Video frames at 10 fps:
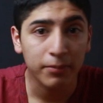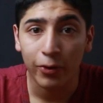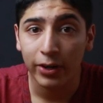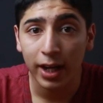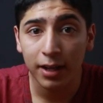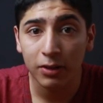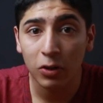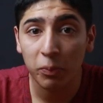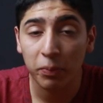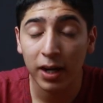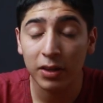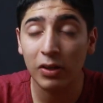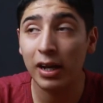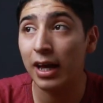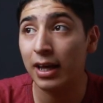¿ok?
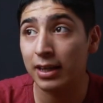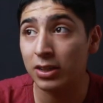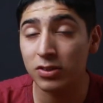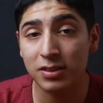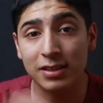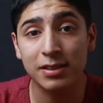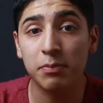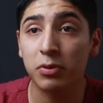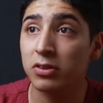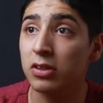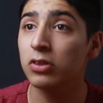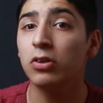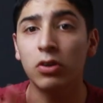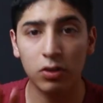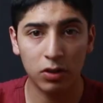Comparándola, esto es al
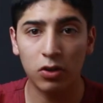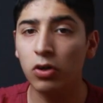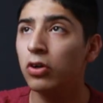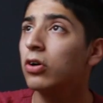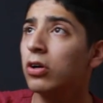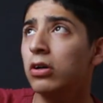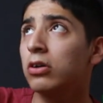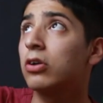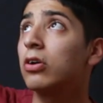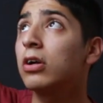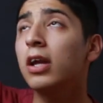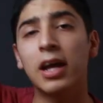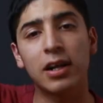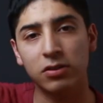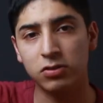100%. Ojo con
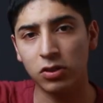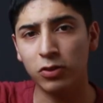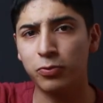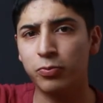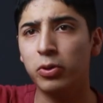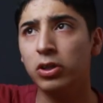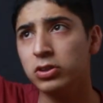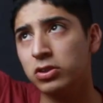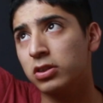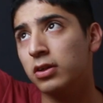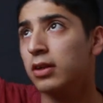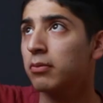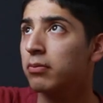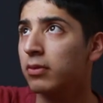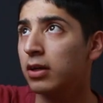el softbox,
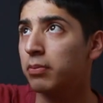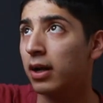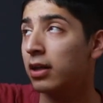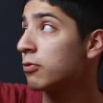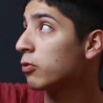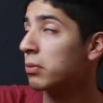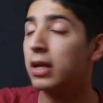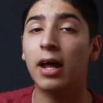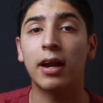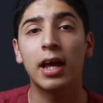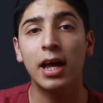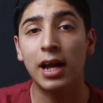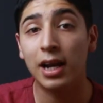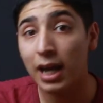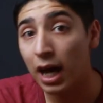es para difuminar.
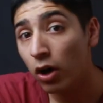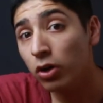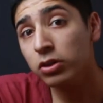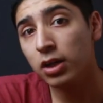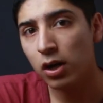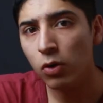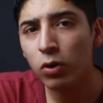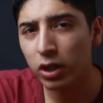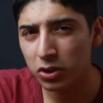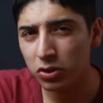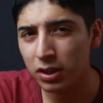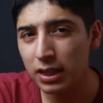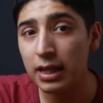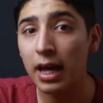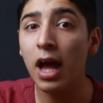La otra luz que yo
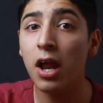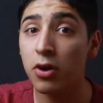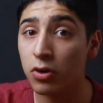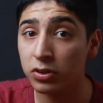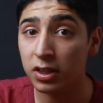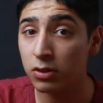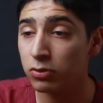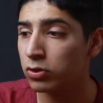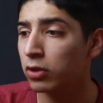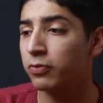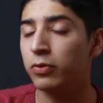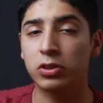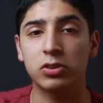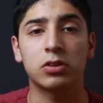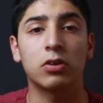tenía no tenía un
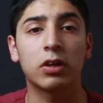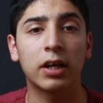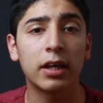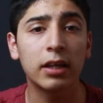softbox, ¿ok?